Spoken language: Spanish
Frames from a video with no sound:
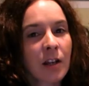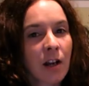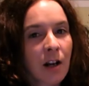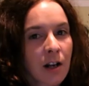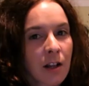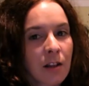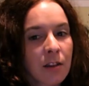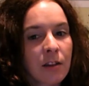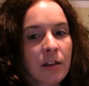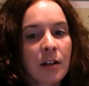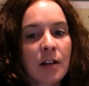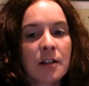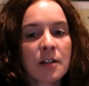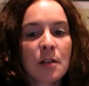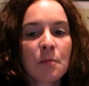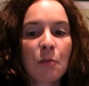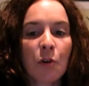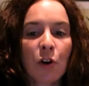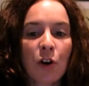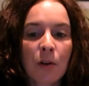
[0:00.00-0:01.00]
de
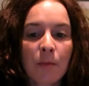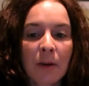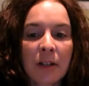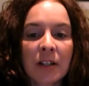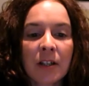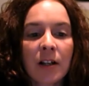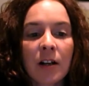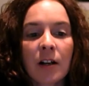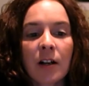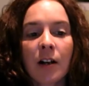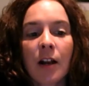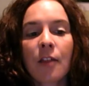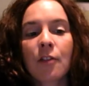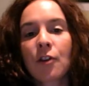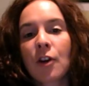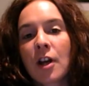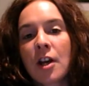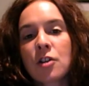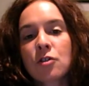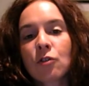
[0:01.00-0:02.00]
carencias y problemáticas
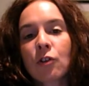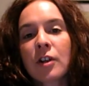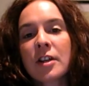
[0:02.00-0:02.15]
relacionadas